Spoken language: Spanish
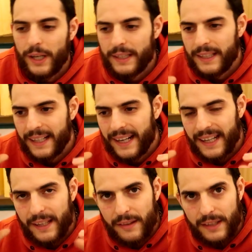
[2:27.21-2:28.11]
ponerte
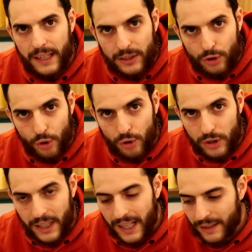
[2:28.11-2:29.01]
creencias
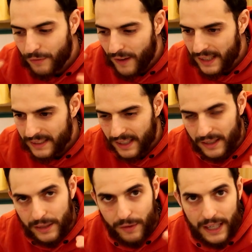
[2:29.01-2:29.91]
tóxicas,
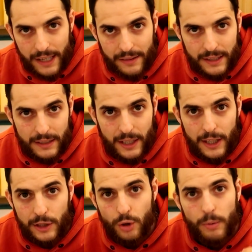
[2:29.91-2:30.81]
falsas y falaces
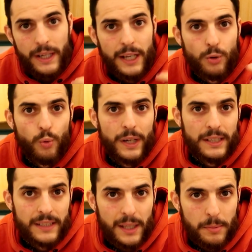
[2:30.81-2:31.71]
sobre que tú
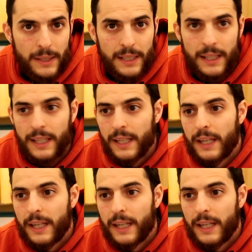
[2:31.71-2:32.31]
eres débil,